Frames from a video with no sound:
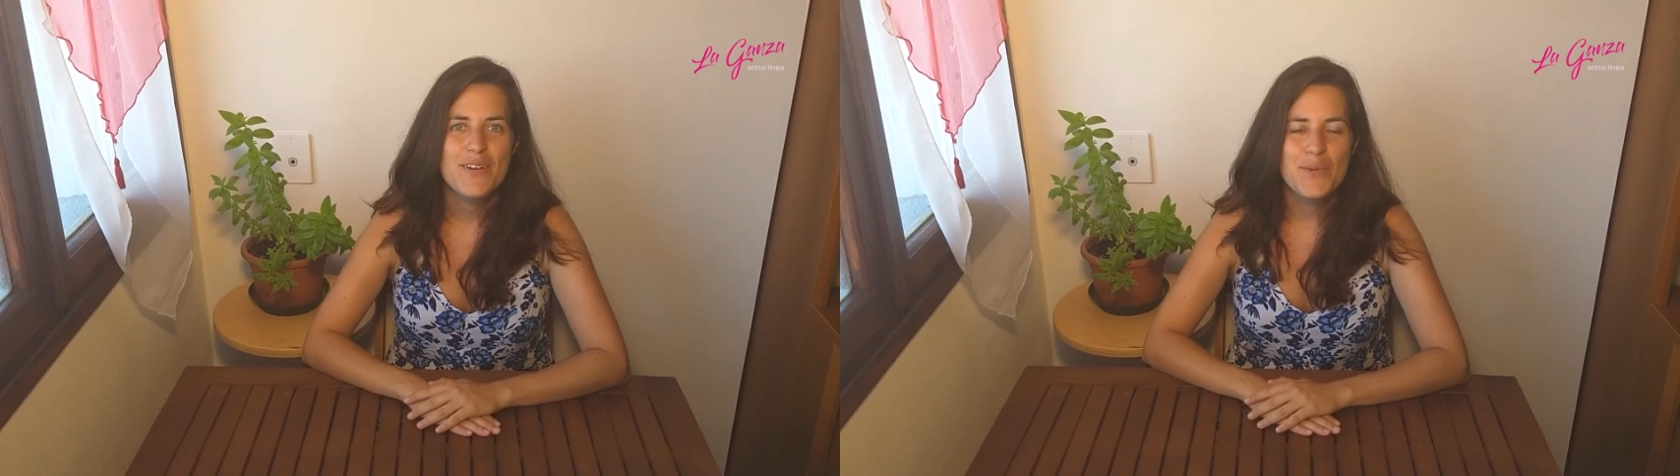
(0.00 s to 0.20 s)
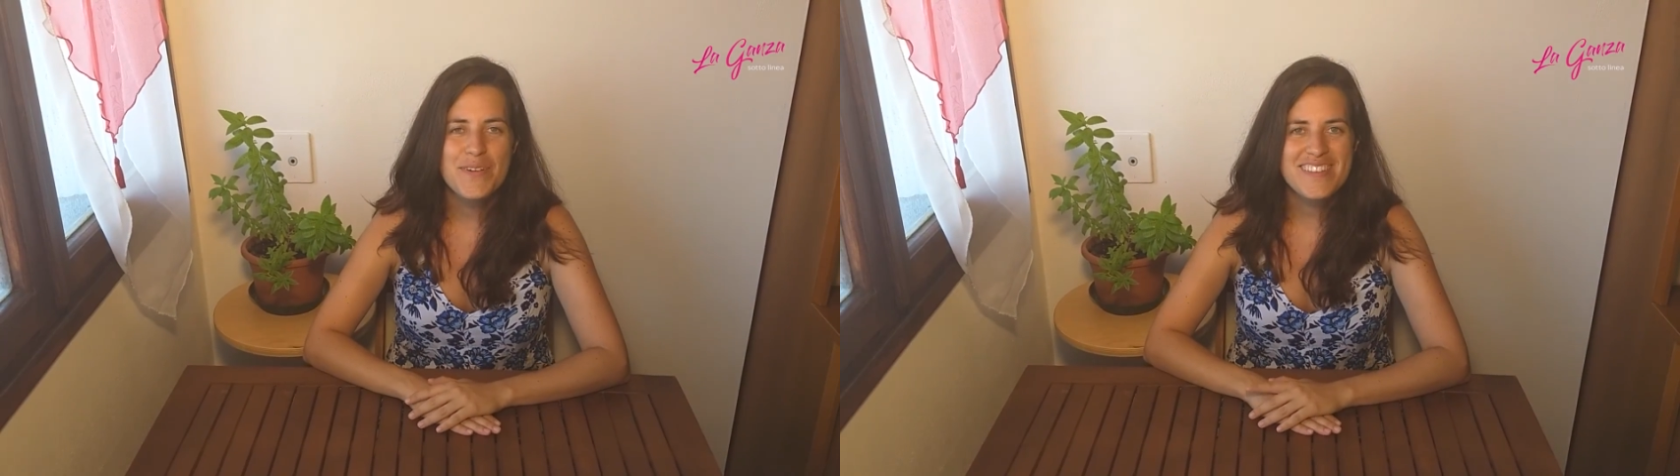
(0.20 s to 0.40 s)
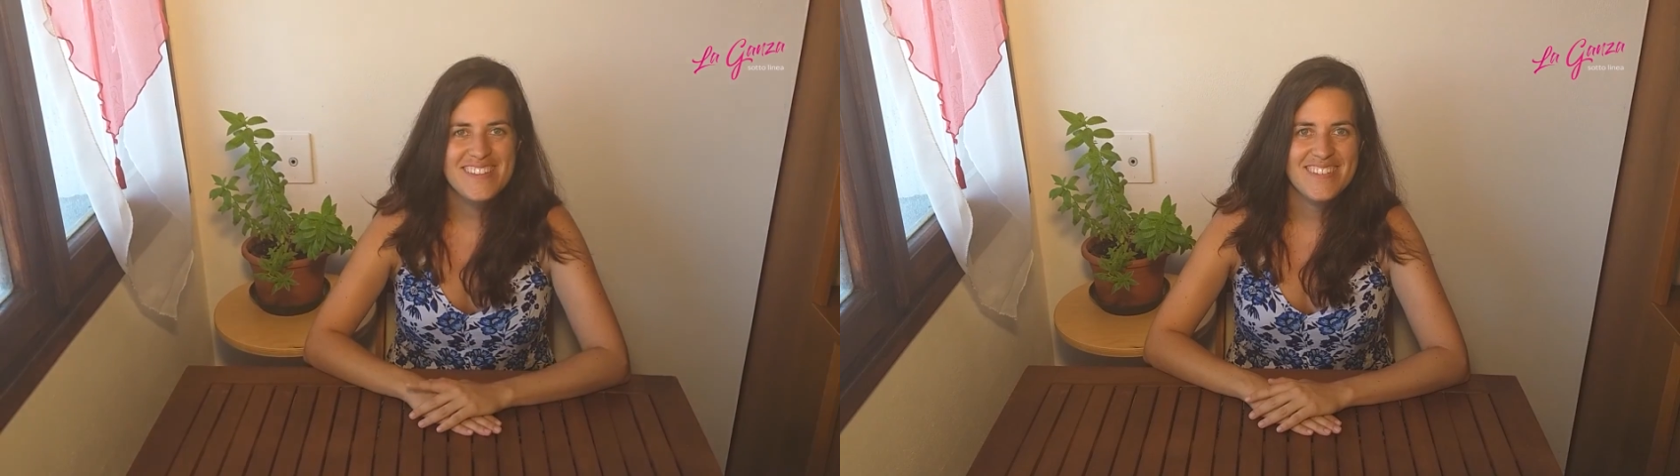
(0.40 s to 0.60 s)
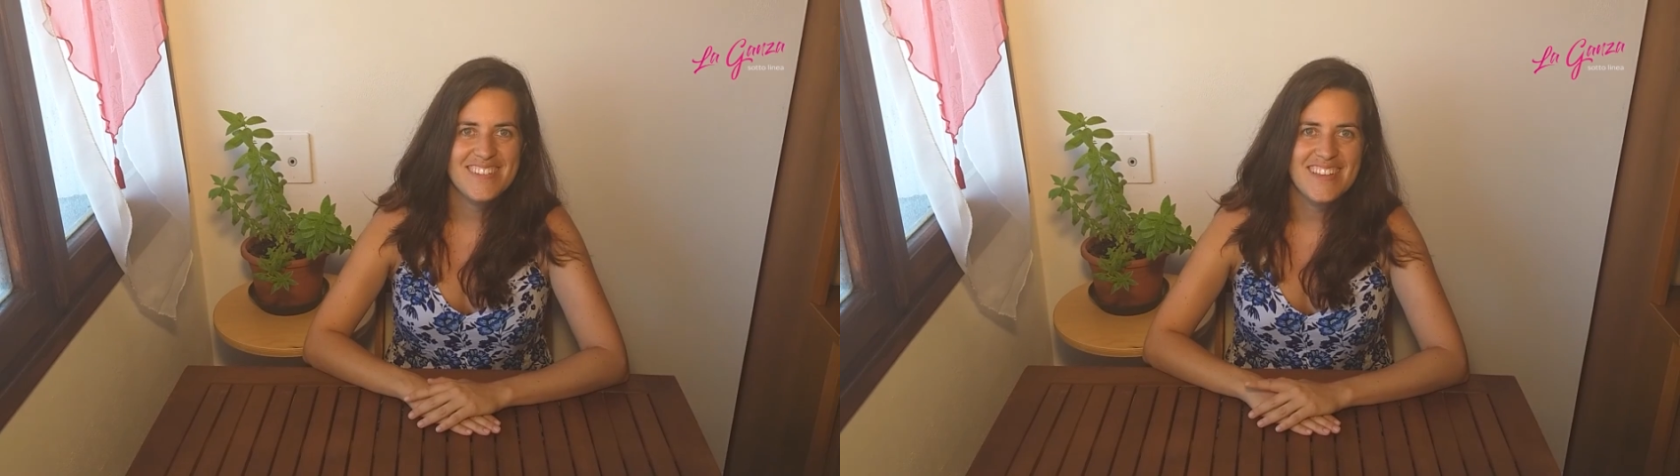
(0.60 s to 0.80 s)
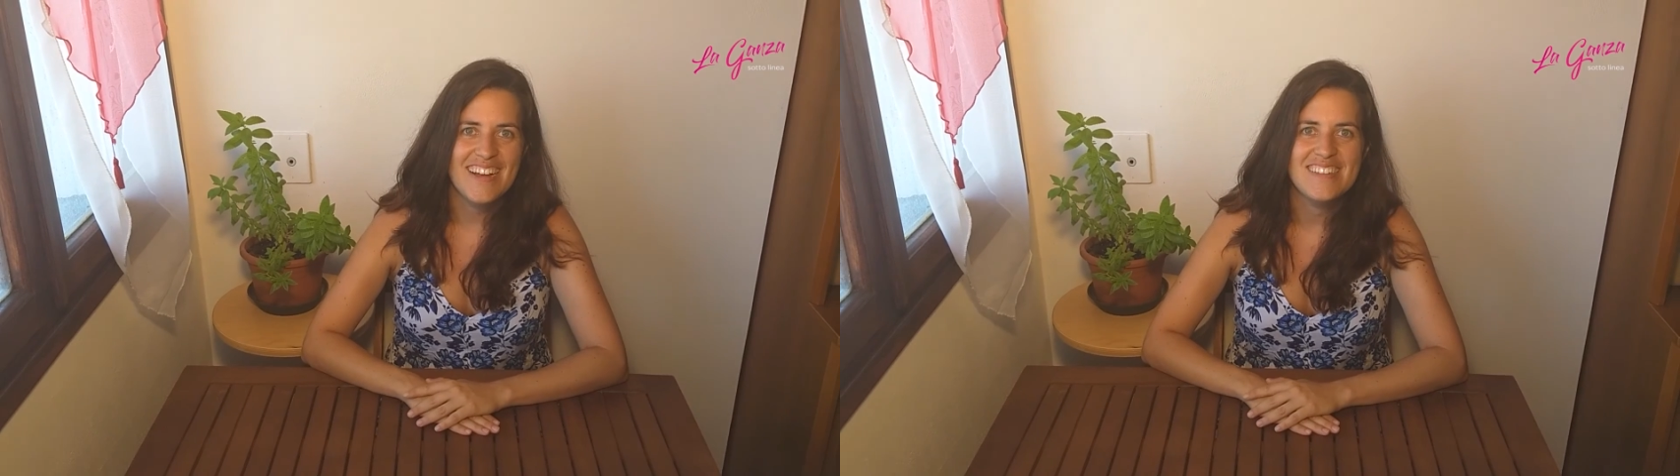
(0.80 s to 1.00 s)
Con queste
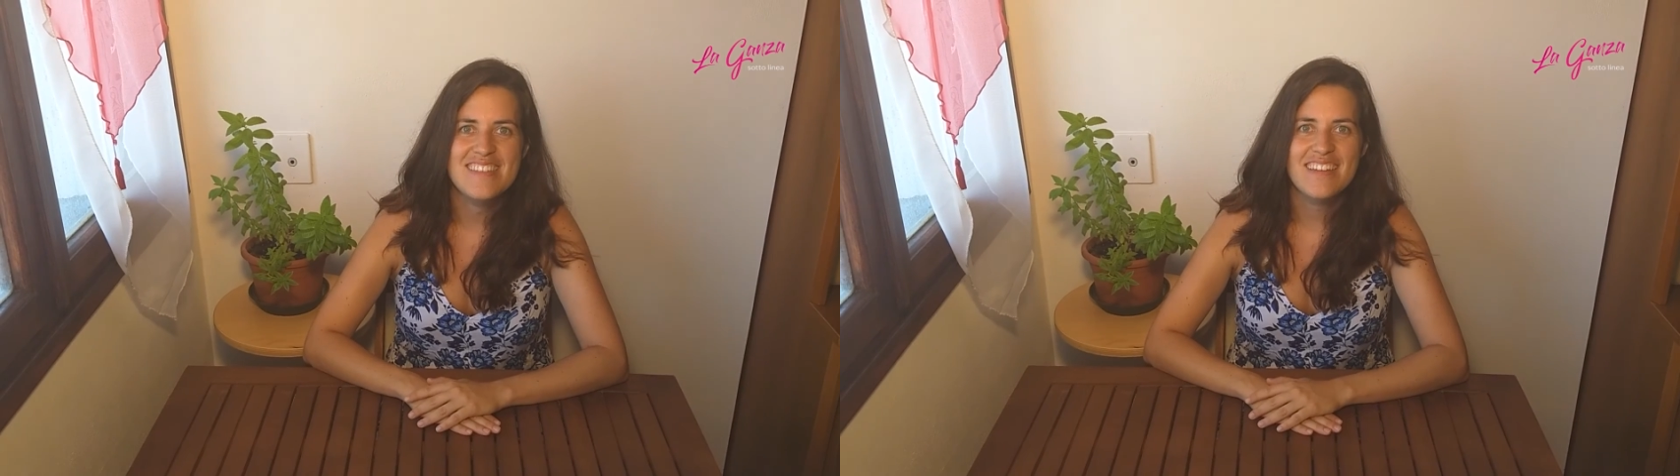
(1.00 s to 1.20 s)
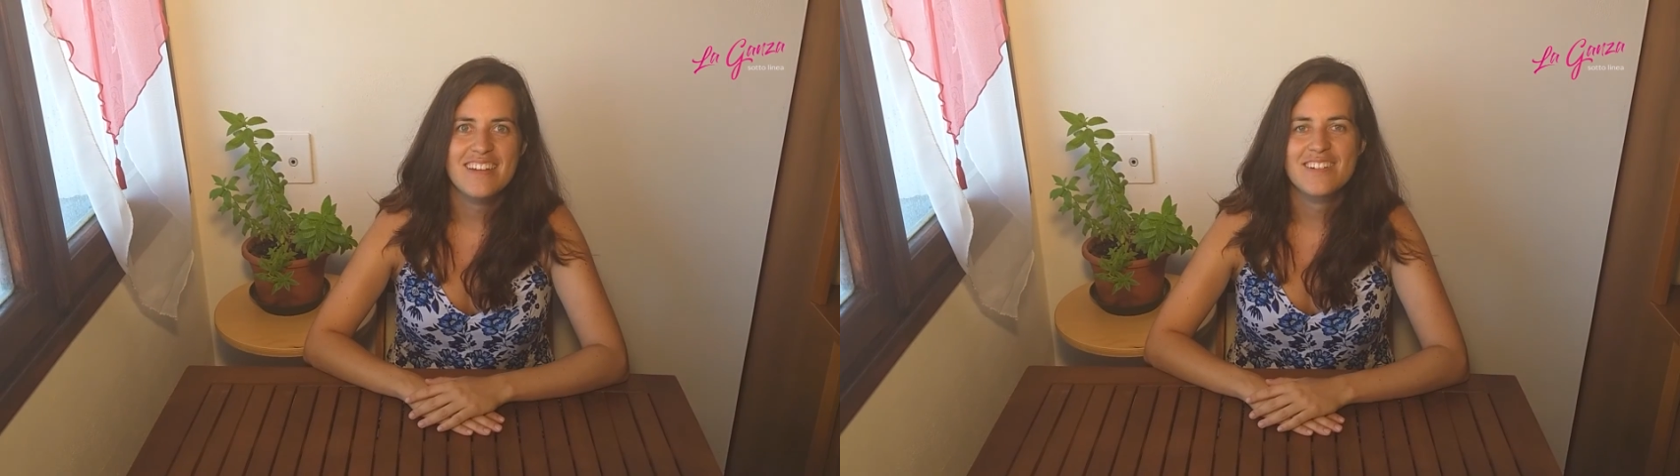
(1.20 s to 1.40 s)
sostanze,